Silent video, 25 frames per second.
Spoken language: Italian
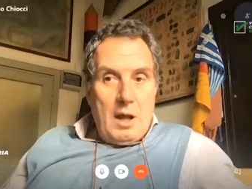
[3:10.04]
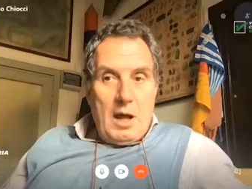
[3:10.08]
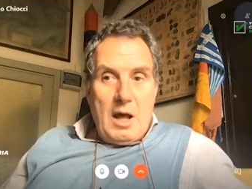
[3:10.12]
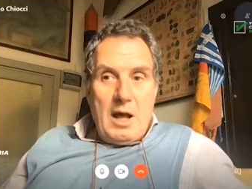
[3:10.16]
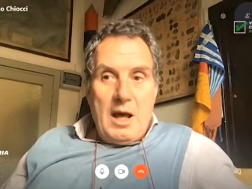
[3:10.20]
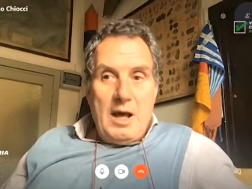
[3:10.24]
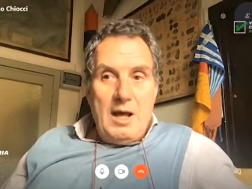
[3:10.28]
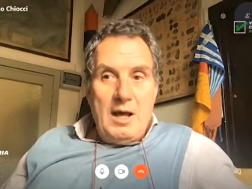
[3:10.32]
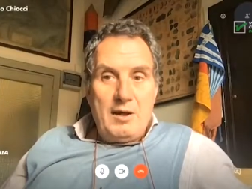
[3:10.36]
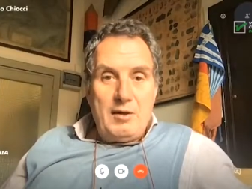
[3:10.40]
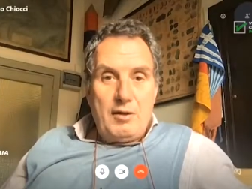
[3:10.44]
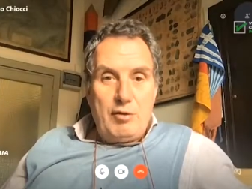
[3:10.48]

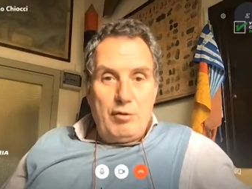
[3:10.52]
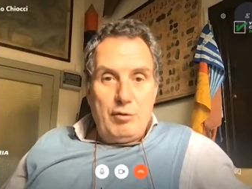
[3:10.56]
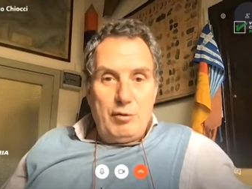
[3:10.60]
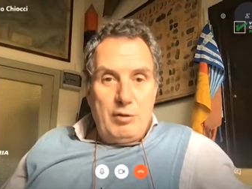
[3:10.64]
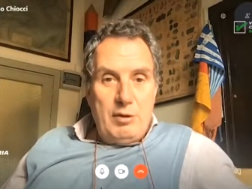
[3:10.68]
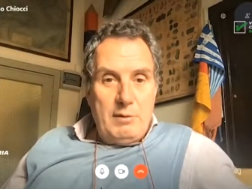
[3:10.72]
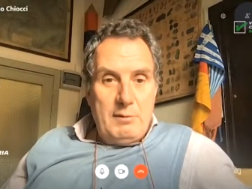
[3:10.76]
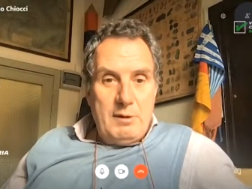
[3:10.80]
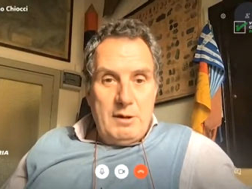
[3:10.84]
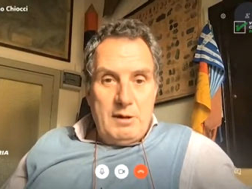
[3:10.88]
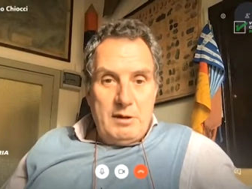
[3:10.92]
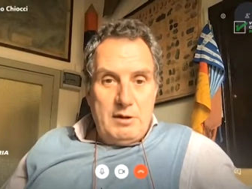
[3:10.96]

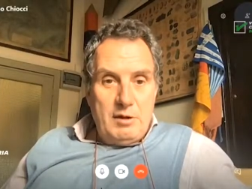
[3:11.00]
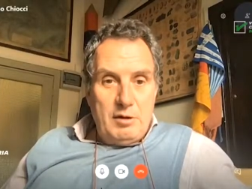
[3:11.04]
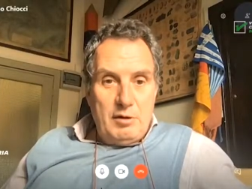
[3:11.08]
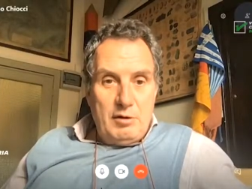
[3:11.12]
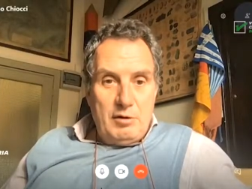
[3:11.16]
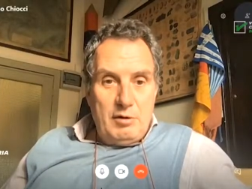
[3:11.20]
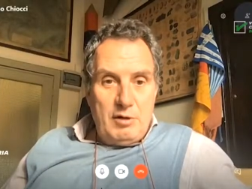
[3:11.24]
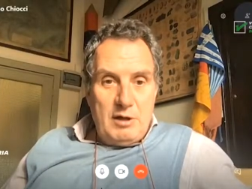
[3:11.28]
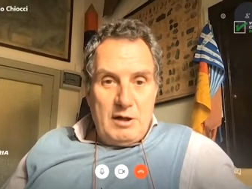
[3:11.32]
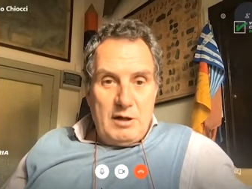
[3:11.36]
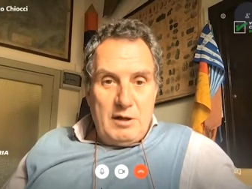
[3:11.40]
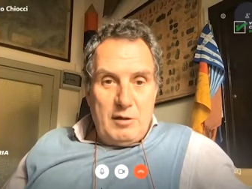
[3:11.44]
Assolutamente
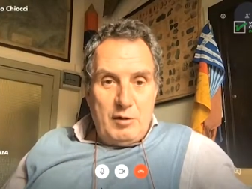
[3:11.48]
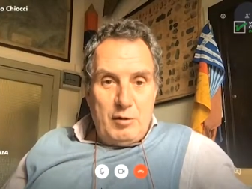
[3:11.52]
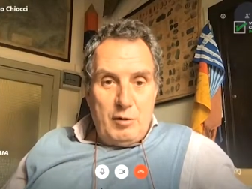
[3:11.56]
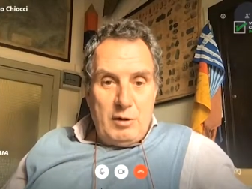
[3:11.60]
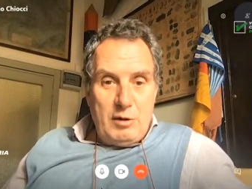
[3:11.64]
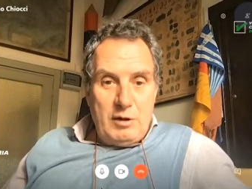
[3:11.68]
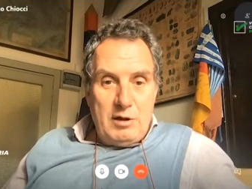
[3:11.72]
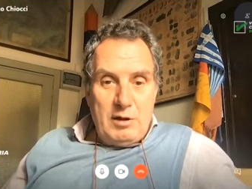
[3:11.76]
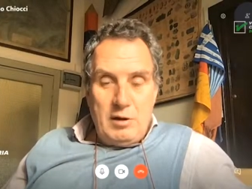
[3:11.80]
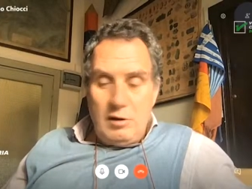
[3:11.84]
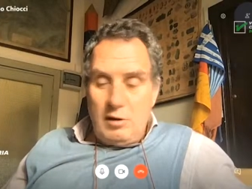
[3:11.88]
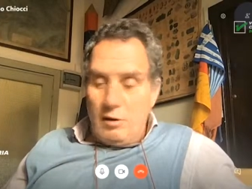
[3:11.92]
no,
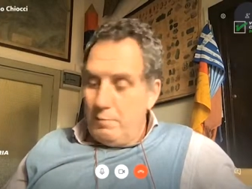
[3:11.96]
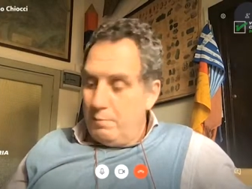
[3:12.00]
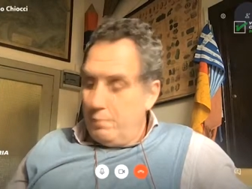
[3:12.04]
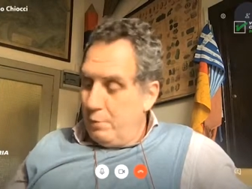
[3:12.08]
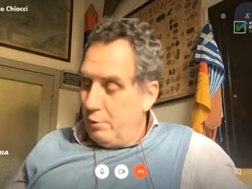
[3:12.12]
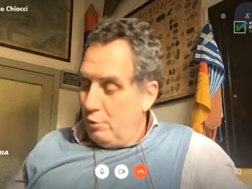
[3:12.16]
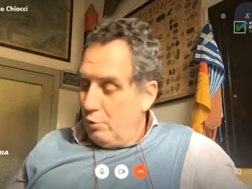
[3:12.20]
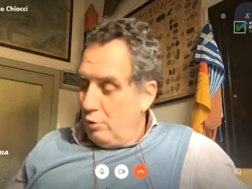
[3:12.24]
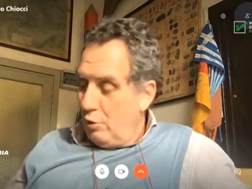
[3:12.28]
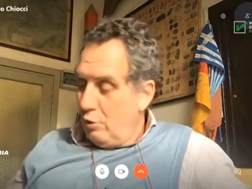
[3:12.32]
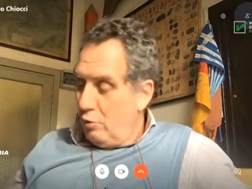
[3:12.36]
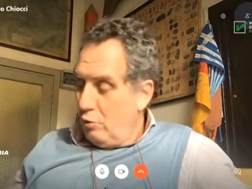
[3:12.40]
assolutamente no,
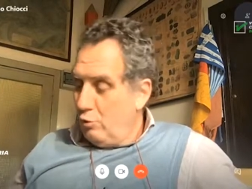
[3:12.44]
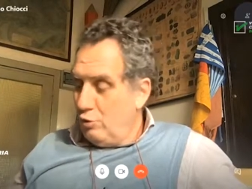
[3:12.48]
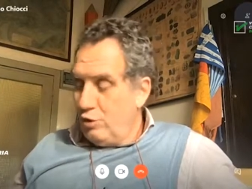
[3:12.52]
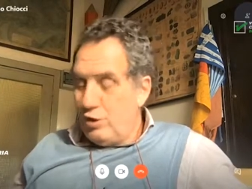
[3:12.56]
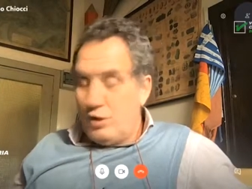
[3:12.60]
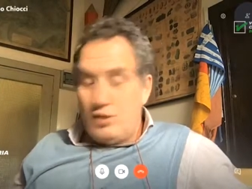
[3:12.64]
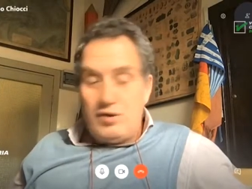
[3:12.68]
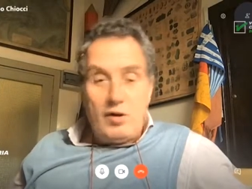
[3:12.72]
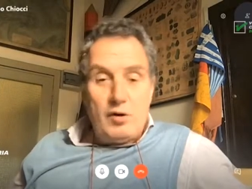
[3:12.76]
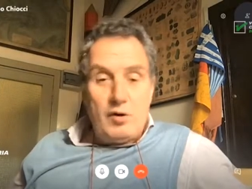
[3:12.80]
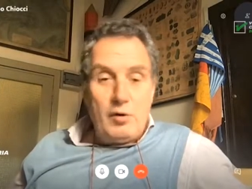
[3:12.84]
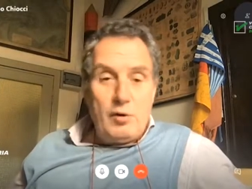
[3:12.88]
per ora gli
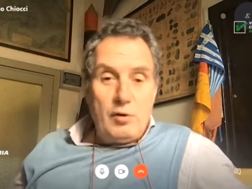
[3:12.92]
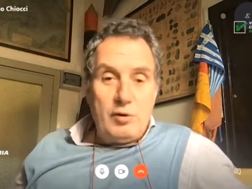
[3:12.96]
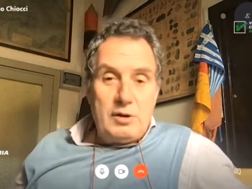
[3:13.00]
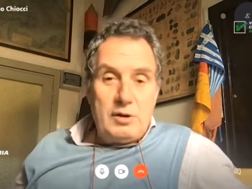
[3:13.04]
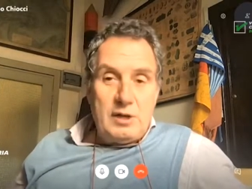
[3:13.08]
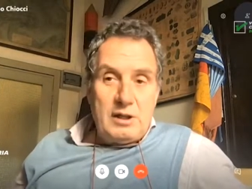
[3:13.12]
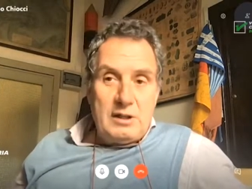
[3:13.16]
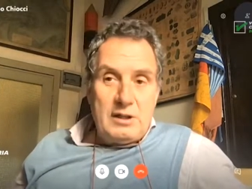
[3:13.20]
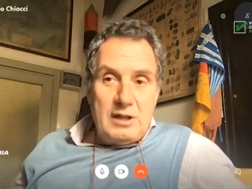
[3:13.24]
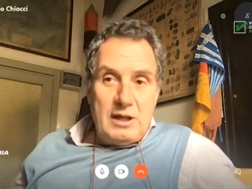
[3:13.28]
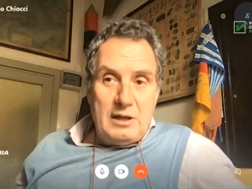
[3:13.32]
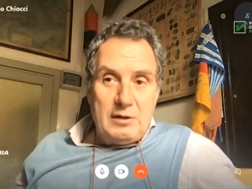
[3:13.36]
unici che ci hanno
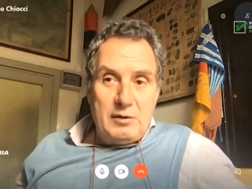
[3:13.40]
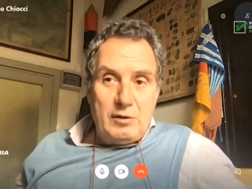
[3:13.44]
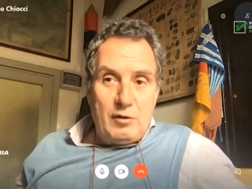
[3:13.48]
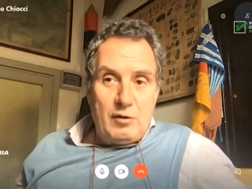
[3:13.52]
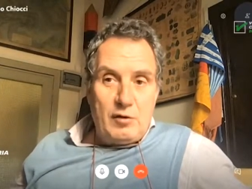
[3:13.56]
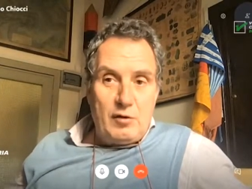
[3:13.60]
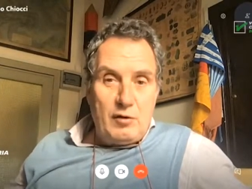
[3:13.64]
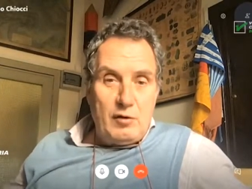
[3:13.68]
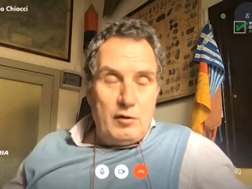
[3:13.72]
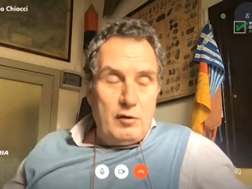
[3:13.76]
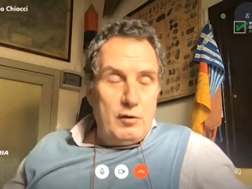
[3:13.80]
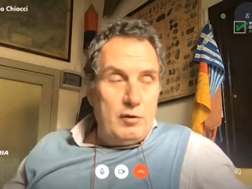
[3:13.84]
contattato
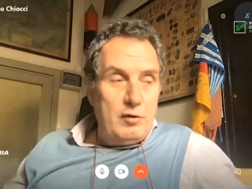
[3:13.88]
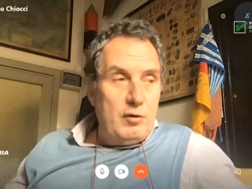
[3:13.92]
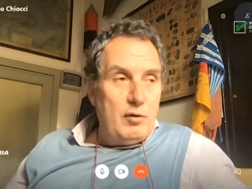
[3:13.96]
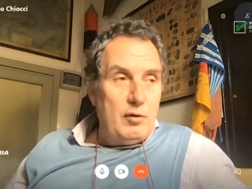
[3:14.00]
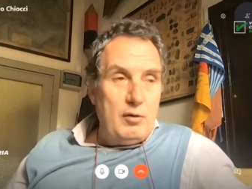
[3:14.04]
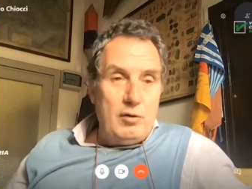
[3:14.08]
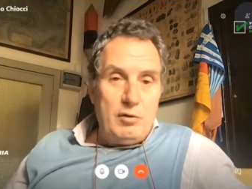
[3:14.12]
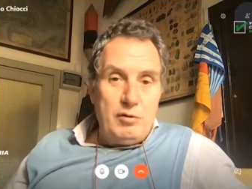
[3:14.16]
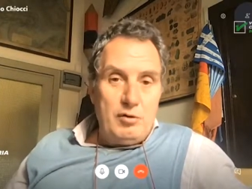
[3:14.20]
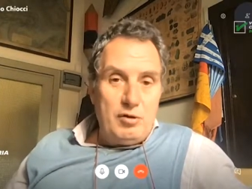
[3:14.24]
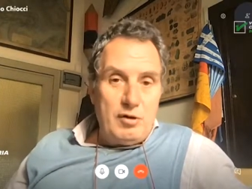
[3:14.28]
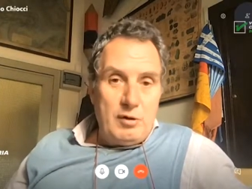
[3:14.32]

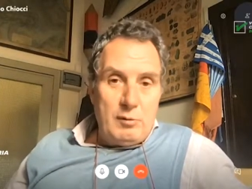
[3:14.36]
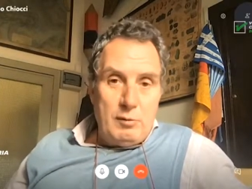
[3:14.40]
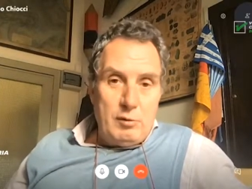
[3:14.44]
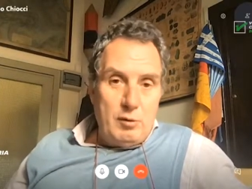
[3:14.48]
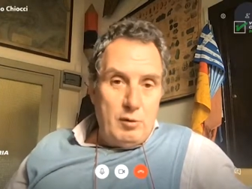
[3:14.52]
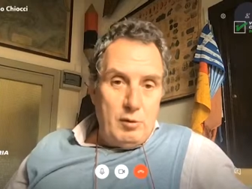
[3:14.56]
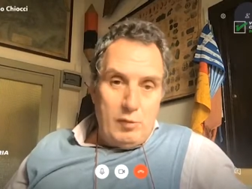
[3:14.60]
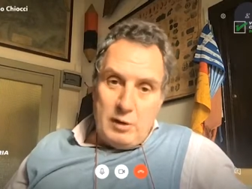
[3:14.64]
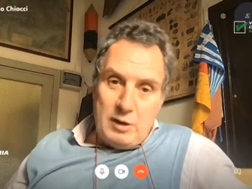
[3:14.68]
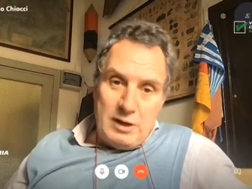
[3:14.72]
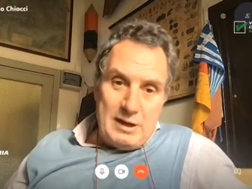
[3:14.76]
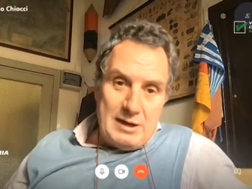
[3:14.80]
sono,
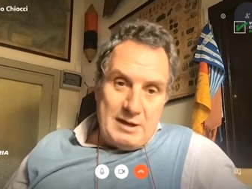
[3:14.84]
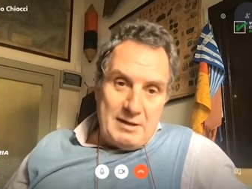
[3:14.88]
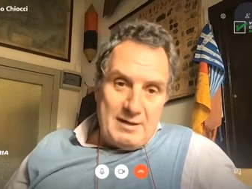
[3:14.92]
diciamo, è la